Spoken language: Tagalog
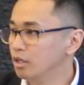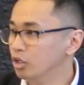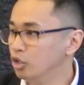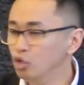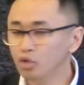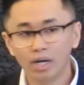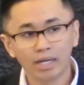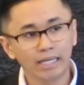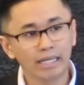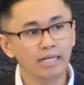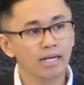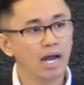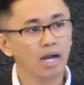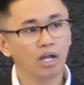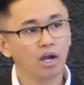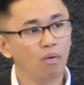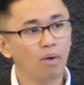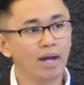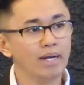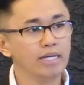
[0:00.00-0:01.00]
Yun ang
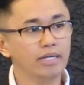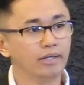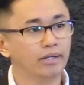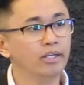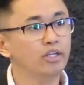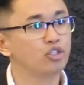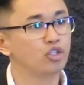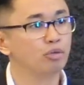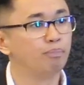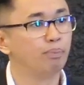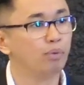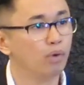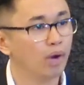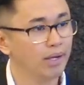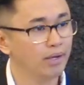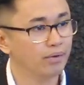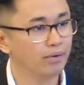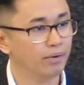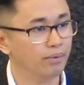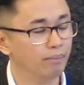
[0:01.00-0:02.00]
ginagawa ni Kristo po
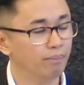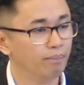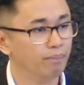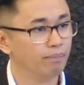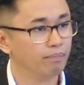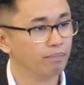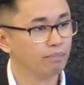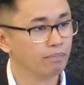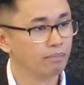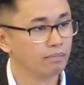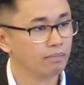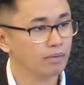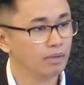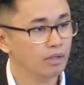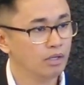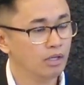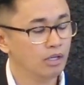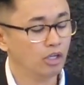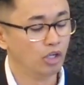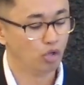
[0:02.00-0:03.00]
ngayon.
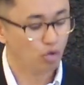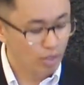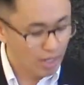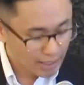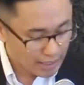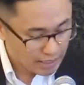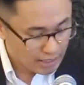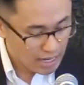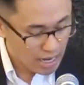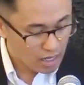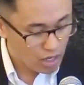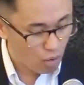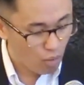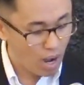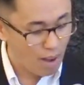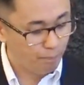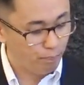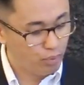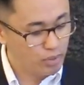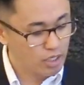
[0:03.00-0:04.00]
Yun ang
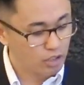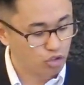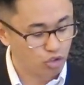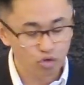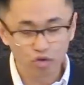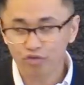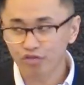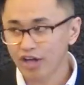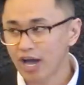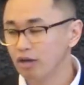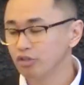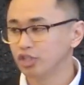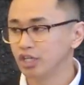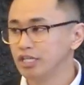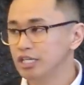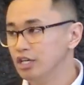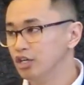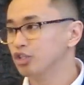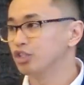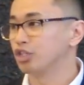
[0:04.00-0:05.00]
ginagawa po niya 2,000
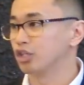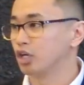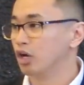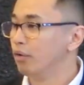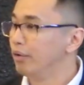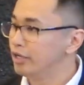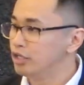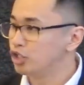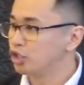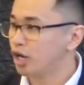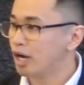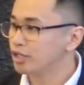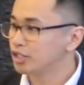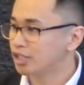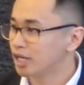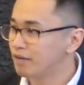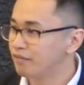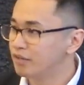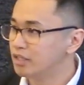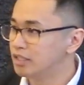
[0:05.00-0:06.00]
years ago in John
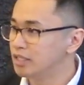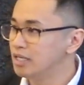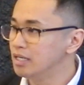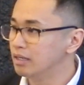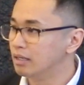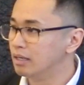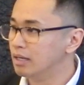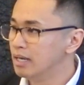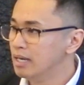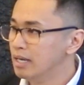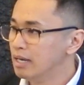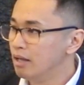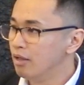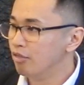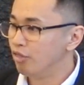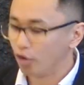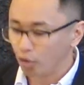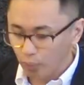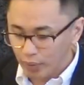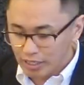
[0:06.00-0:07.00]
17.
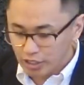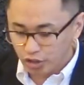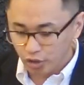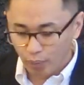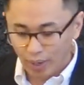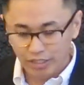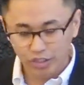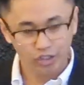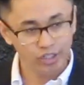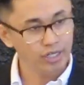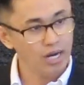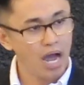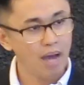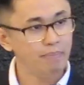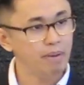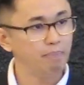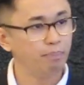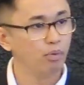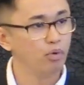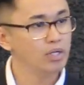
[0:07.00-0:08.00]
The reason why
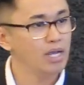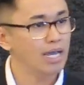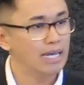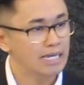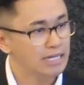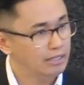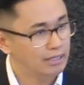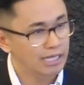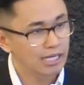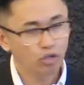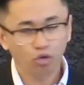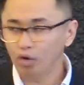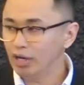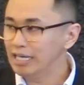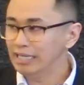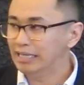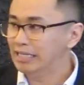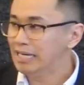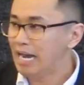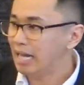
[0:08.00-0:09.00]
sinabi po niya, hindi ko
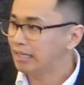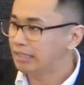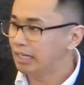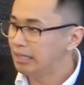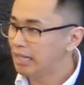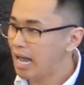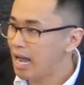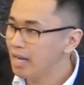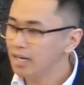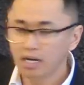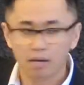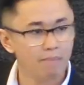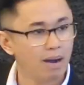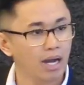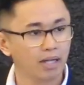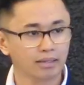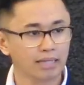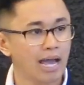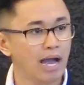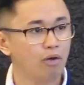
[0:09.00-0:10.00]
idinadalangin ng
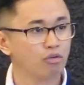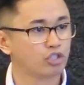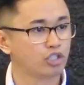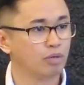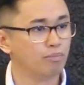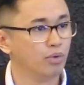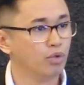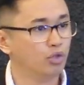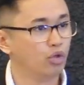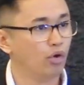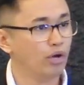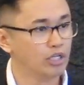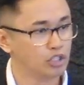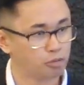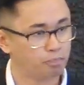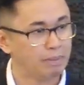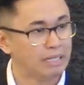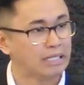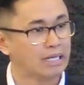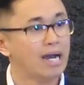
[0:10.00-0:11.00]
mga tao sa mundo
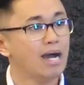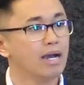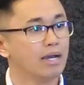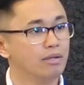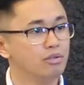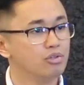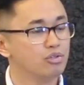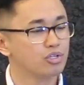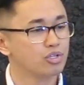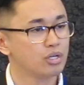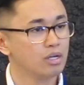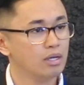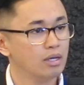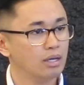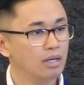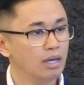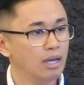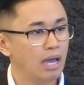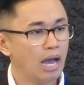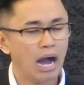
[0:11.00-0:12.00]
is because
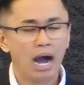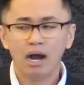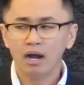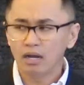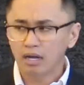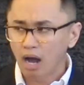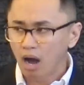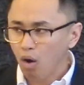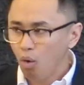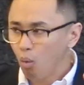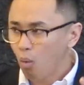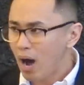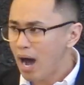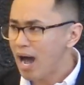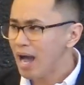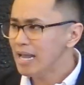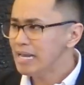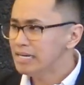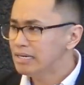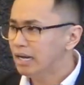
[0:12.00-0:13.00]
ang
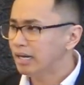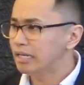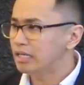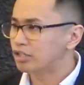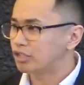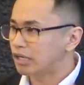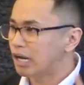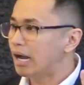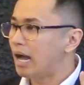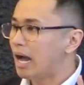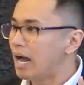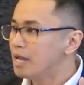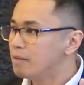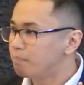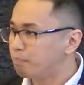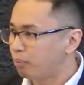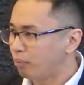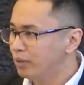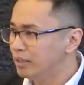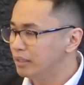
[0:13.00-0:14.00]
gawain ng isang high
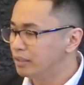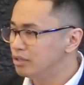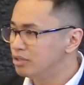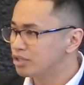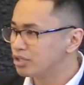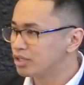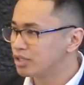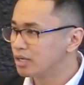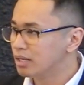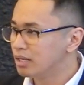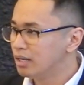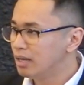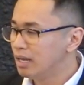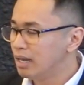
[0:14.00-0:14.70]
priest